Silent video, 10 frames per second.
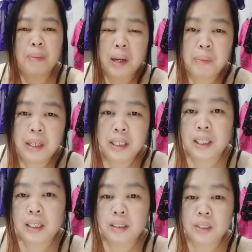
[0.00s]
mga
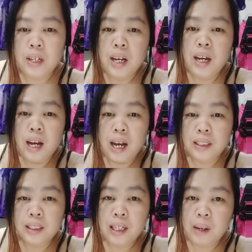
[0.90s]
message.
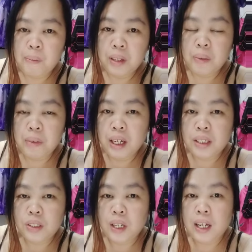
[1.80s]
Ang sarap ng mga
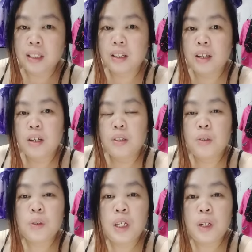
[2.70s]
chat.
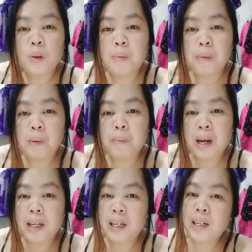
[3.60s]
So, sino bang
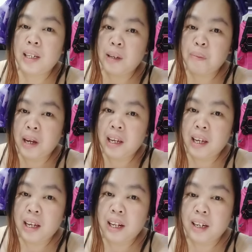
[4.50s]
babae hindi
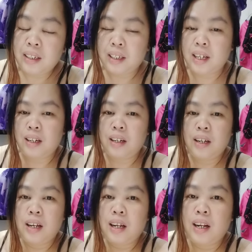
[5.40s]
ma-EL niyan?
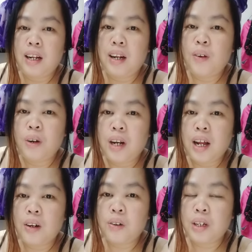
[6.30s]

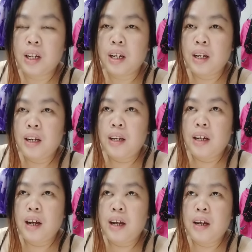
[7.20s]
Lalong-lalo na,
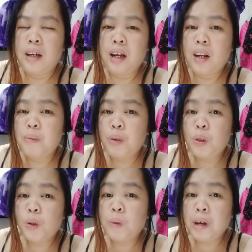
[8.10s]
uh, alam mo
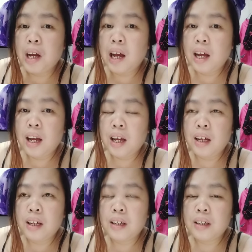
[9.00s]
yun yung mga,
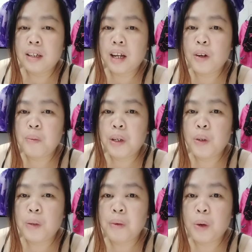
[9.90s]
ano ba yun,
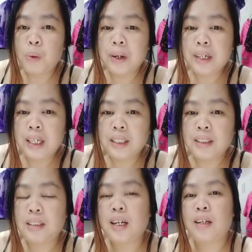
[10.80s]
ng mga wordings
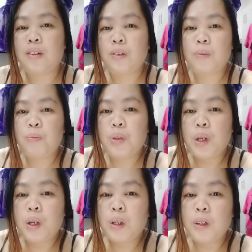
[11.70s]
dyan, no?
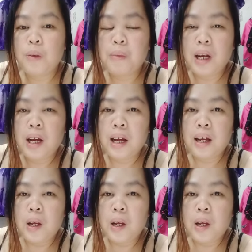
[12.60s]
Yung mga,